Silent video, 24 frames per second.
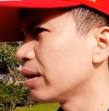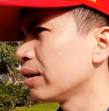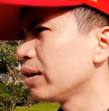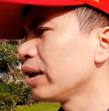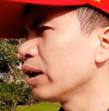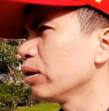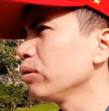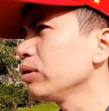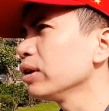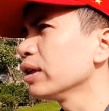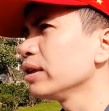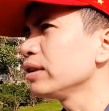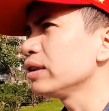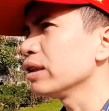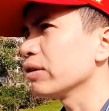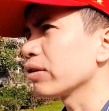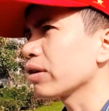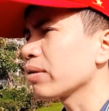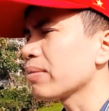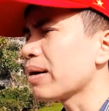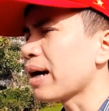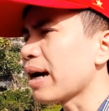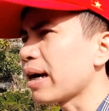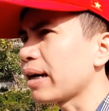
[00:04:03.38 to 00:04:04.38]
nếu như anh chị
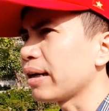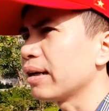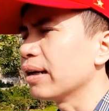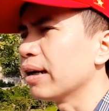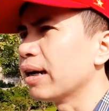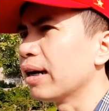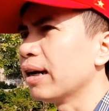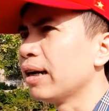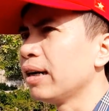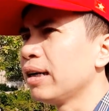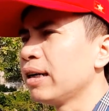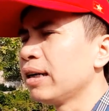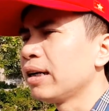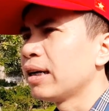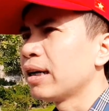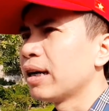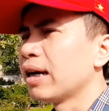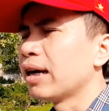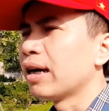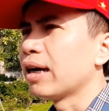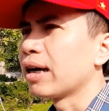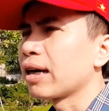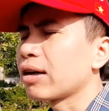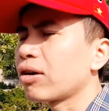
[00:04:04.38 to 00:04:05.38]
và các bạn ờ,
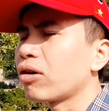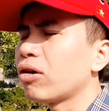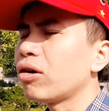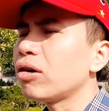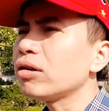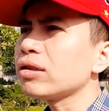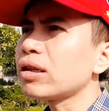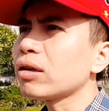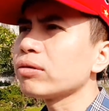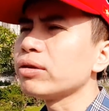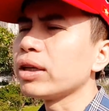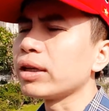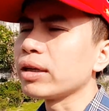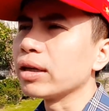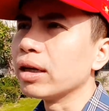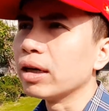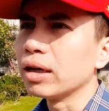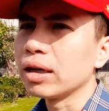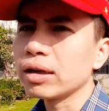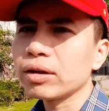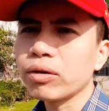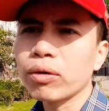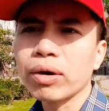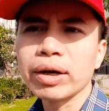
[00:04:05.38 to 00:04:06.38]
ờ, có giao dịch
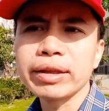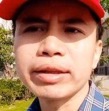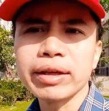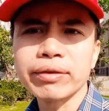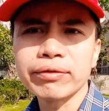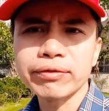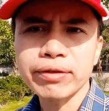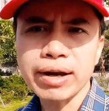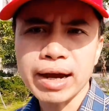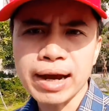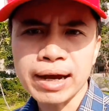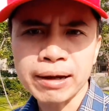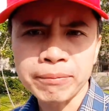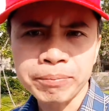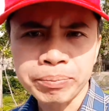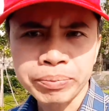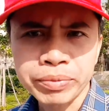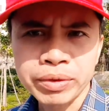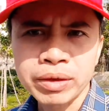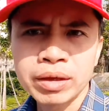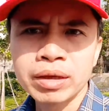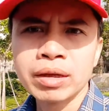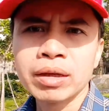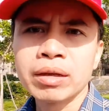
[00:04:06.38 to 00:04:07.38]
ở ngoài tiệm vàng.
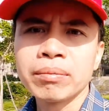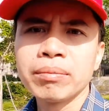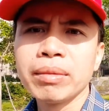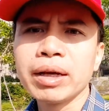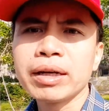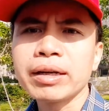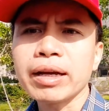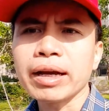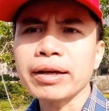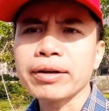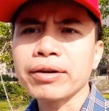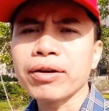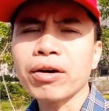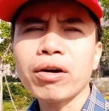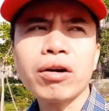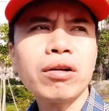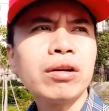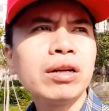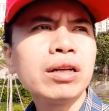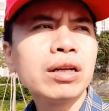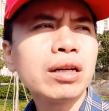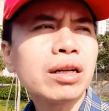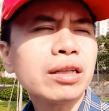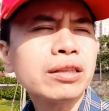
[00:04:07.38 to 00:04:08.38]
Bên cạnh đó
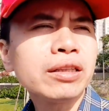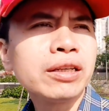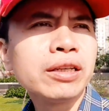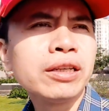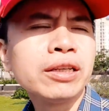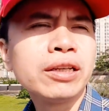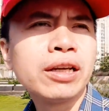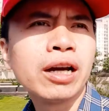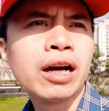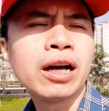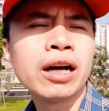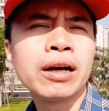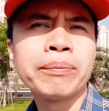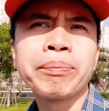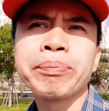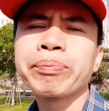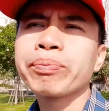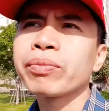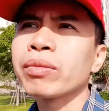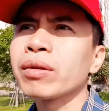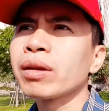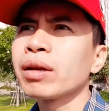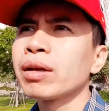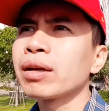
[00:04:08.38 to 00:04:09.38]
nữa thì
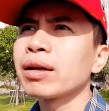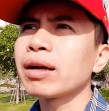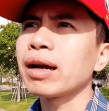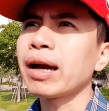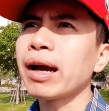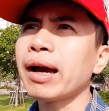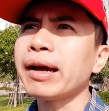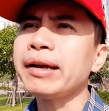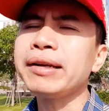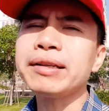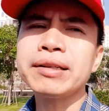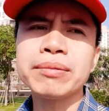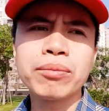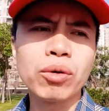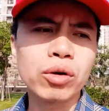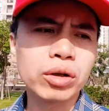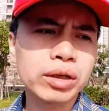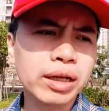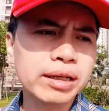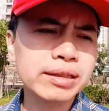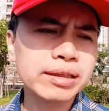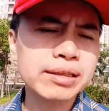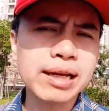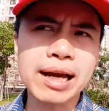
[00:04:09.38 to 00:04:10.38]
cái
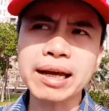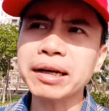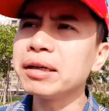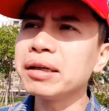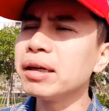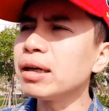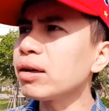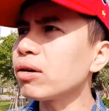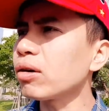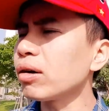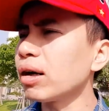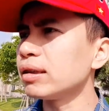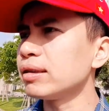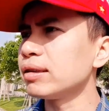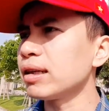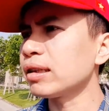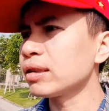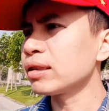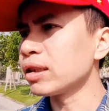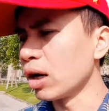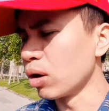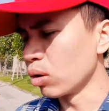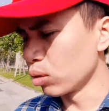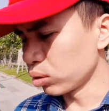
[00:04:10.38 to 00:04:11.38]
một cái giá nữa đó là
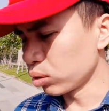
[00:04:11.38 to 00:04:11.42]
giá dầu.